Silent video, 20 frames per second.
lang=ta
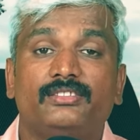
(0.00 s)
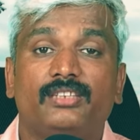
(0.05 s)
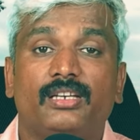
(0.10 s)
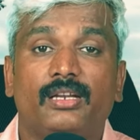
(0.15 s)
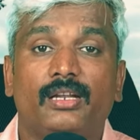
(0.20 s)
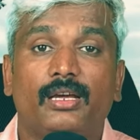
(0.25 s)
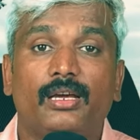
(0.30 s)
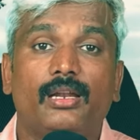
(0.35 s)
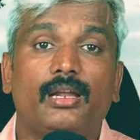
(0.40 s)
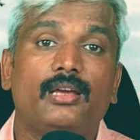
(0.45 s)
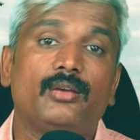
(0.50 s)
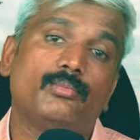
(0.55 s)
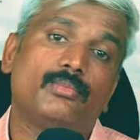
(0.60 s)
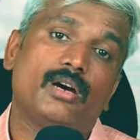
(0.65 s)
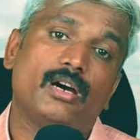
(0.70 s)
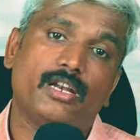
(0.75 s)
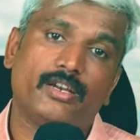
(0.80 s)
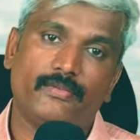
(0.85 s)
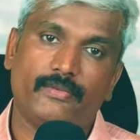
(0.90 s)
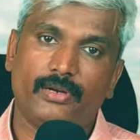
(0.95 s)
ஜனங்களாய்
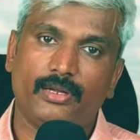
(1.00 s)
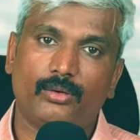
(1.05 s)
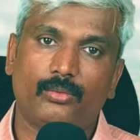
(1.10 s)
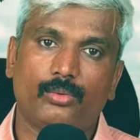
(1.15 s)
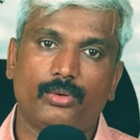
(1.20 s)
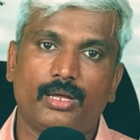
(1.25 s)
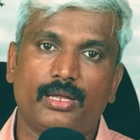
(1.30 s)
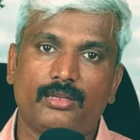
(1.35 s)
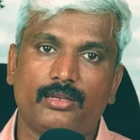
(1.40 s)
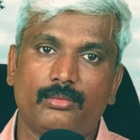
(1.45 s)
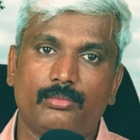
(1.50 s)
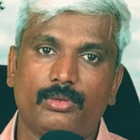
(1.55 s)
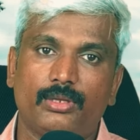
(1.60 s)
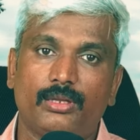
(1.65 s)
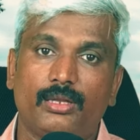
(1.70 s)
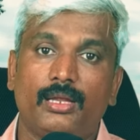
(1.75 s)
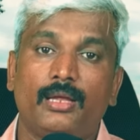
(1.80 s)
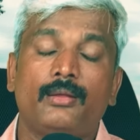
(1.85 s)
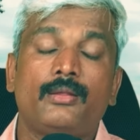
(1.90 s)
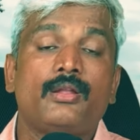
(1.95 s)
மாறி மாறிவிடக்கூடாது என்பது
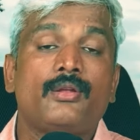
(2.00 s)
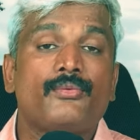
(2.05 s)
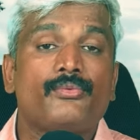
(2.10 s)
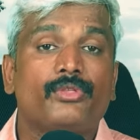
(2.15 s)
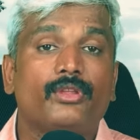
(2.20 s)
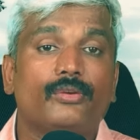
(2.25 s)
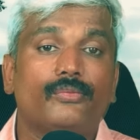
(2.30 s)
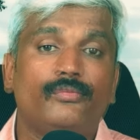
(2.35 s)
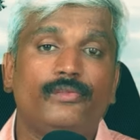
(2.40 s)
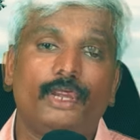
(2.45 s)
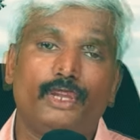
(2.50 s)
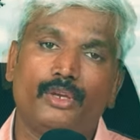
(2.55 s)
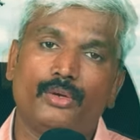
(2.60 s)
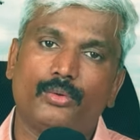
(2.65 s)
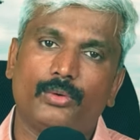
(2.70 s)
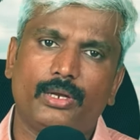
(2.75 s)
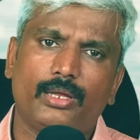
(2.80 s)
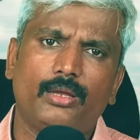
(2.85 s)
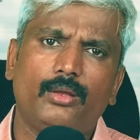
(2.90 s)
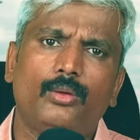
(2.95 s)
தான் இந்த
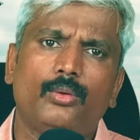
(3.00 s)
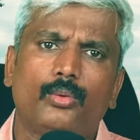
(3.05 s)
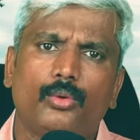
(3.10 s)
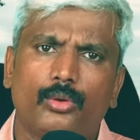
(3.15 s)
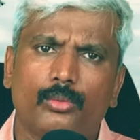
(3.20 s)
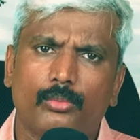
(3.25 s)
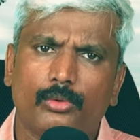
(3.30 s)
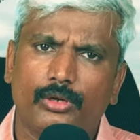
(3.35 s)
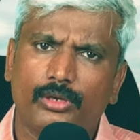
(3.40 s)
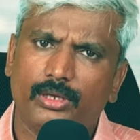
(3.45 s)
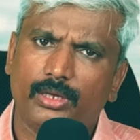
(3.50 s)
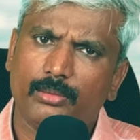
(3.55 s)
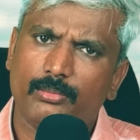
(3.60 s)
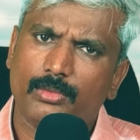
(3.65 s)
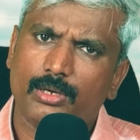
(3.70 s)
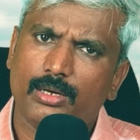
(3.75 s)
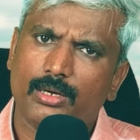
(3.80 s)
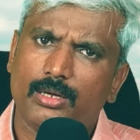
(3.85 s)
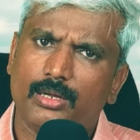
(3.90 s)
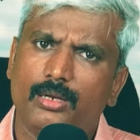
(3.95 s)
வீடியோவோட ஒரு
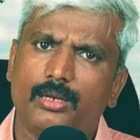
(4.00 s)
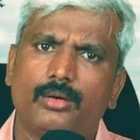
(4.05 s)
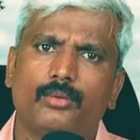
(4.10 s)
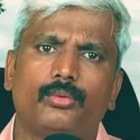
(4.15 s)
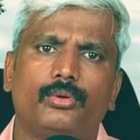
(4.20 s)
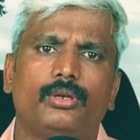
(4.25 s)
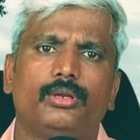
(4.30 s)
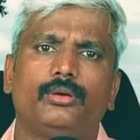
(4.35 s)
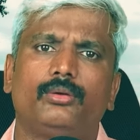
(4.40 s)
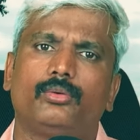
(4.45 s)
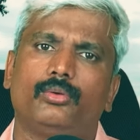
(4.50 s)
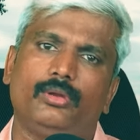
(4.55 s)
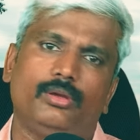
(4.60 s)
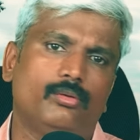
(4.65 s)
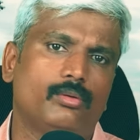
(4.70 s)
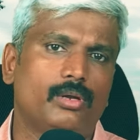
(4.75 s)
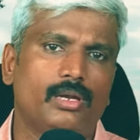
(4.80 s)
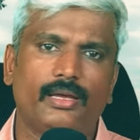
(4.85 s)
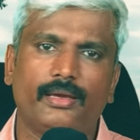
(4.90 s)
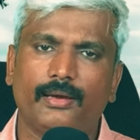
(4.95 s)
முக்கியமான ஒரு
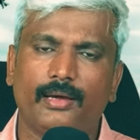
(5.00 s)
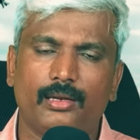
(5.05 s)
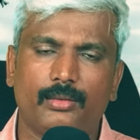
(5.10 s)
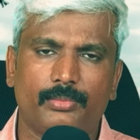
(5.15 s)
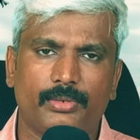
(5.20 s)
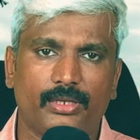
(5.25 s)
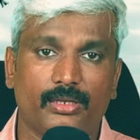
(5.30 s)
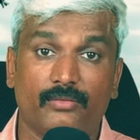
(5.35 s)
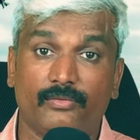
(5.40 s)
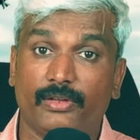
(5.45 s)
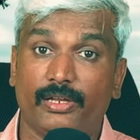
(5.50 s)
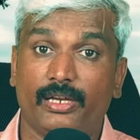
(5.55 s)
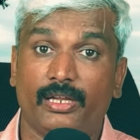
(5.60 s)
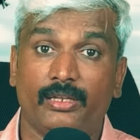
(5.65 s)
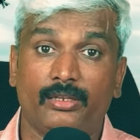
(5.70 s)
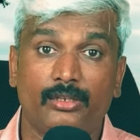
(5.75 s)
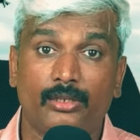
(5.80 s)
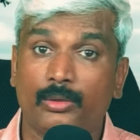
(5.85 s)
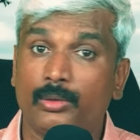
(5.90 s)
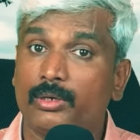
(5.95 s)
குறிக்கோளாய் காணப்படுகிறது வேறு
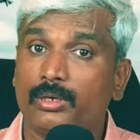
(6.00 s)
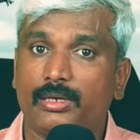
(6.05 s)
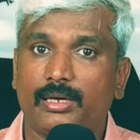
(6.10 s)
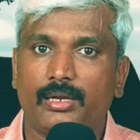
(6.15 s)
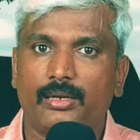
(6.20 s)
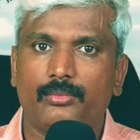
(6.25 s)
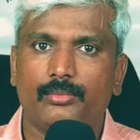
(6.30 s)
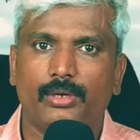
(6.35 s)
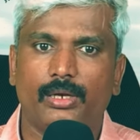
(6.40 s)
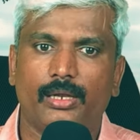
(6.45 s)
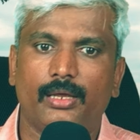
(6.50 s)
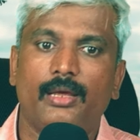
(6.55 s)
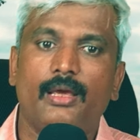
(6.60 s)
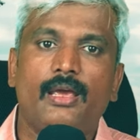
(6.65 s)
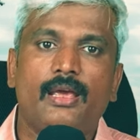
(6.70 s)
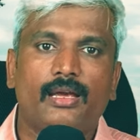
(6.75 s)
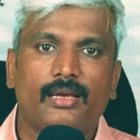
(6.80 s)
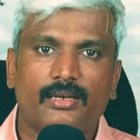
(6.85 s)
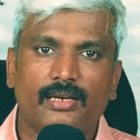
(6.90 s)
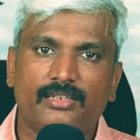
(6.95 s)
எந்த ஒரு காரியமும் இல்லை
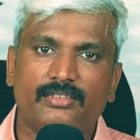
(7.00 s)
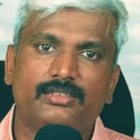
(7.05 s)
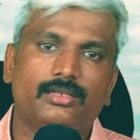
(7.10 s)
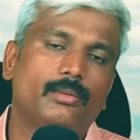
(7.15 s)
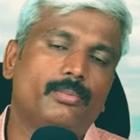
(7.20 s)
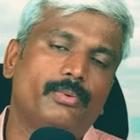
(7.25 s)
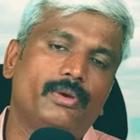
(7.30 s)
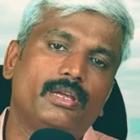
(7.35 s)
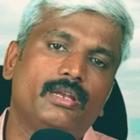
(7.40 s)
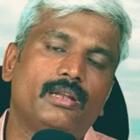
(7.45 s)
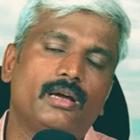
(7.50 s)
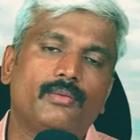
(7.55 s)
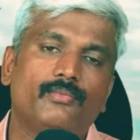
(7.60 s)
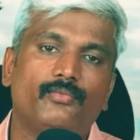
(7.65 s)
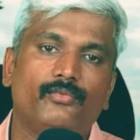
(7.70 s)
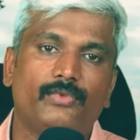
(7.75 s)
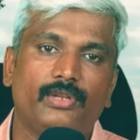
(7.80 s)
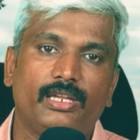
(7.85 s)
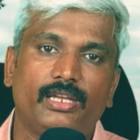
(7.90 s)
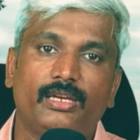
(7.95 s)
கசப்பை நாம்
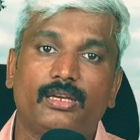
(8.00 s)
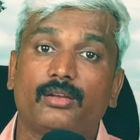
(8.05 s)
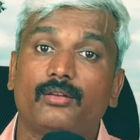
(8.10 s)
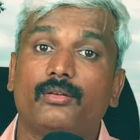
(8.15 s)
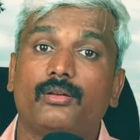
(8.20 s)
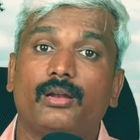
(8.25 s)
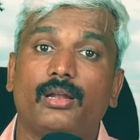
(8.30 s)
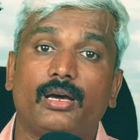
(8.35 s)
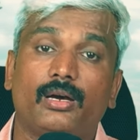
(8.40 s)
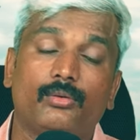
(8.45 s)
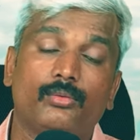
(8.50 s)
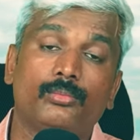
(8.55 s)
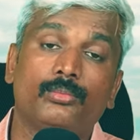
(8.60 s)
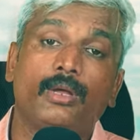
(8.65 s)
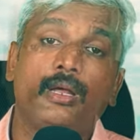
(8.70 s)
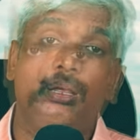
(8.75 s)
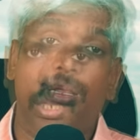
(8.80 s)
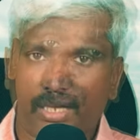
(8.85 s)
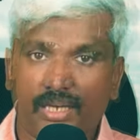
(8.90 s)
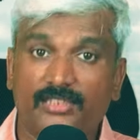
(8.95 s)
விதைக்கிறவர்களாகவும்
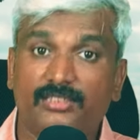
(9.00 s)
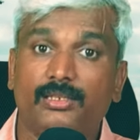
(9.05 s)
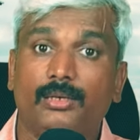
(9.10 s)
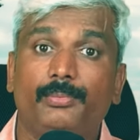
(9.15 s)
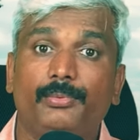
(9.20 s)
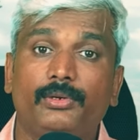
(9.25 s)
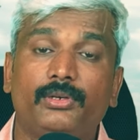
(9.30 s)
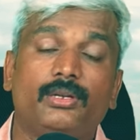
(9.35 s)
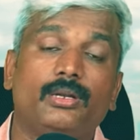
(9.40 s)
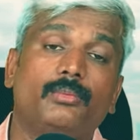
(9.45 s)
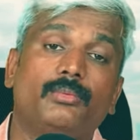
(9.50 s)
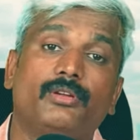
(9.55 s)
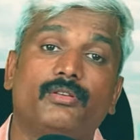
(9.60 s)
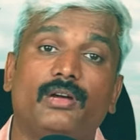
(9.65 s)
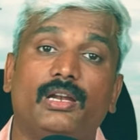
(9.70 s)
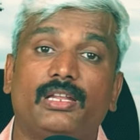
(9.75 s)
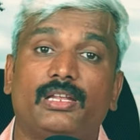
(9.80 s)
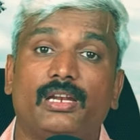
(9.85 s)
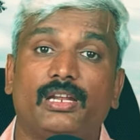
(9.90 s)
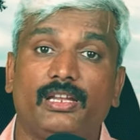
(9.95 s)
கசப்புக்கு நம்முடைய
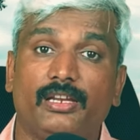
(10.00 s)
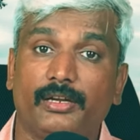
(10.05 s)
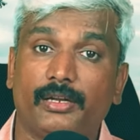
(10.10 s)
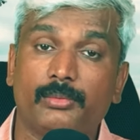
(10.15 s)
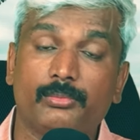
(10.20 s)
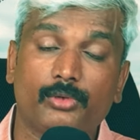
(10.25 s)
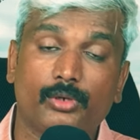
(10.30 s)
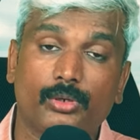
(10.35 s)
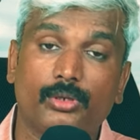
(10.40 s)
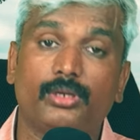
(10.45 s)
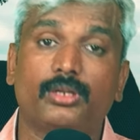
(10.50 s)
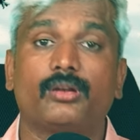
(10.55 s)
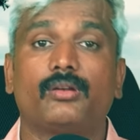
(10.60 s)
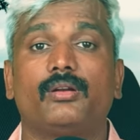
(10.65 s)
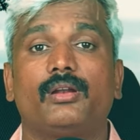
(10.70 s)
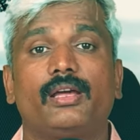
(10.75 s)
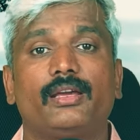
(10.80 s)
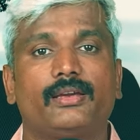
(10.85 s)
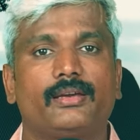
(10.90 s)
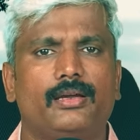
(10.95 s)
வாழ்க்கையில் இடம்
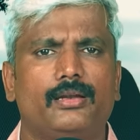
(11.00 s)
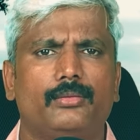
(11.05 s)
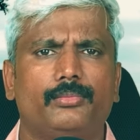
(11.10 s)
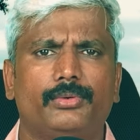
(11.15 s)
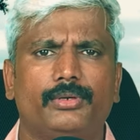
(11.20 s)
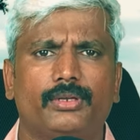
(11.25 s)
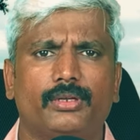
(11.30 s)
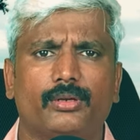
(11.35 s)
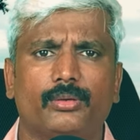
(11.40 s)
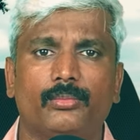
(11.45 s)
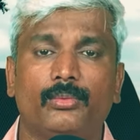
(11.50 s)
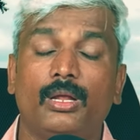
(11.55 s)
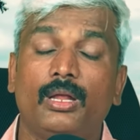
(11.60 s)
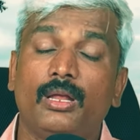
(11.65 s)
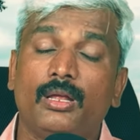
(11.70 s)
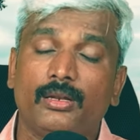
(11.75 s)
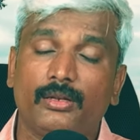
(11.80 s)
கொடுக்கிறவர்களாய் காணப்படுகிறோம்